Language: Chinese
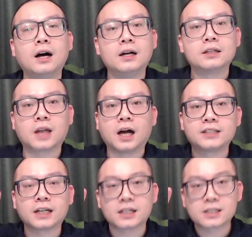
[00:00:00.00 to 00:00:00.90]
的
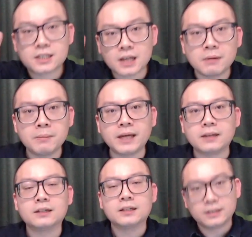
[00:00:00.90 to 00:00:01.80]
这个生
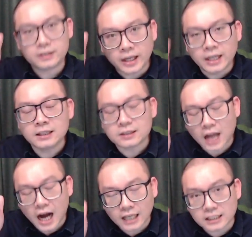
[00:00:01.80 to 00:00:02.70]
命定
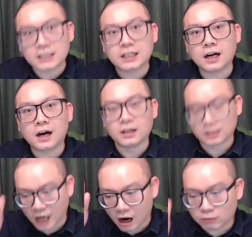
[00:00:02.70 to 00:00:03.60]
它一个
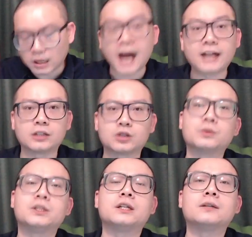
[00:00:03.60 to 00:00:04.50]
淘汰的周期，